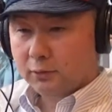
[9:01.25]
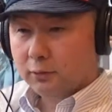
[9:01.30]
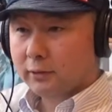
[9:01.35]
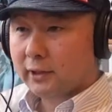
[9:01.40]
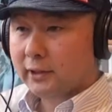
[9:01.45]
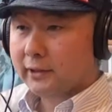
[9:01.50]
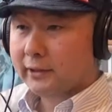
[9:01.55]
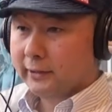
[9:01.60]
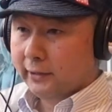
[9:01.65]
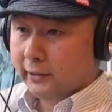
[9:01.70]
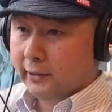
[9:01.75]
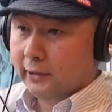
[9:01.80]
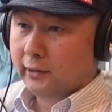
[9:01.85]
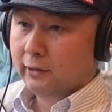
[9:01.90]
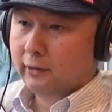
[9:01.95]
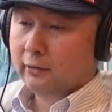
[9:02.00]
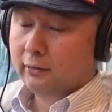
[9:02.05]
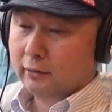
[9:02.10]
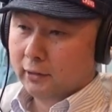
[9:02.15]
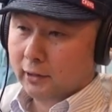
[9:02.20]
のおかげで、うん、あ
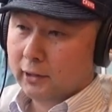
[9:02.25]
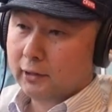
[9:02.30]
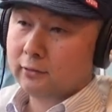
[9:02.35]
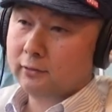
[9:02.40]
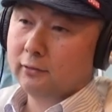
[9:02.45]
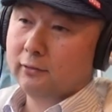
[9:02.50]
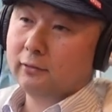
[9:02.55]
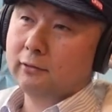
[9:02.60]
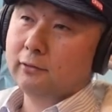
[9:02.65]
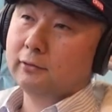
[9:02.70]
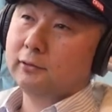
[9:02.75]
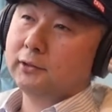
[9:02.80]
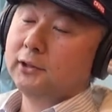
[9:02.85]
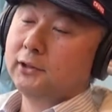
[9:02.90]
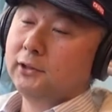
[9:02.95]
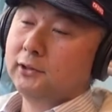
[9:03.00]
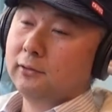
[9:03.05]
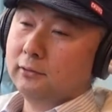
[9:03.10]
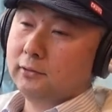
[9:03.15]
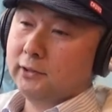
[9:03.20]
らまあ嬉しいです、
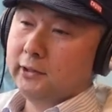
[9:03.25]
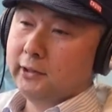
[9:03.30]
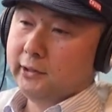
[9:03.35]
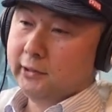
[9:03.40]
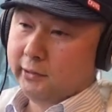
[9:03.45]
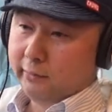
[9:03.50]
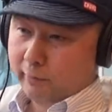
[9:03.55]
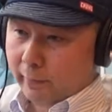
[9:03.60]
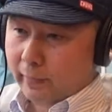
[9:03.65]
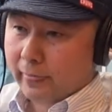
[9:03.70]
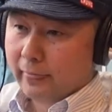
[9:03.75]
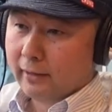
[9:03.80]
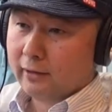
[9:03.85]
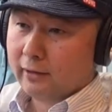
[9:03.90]
ね、非常に、う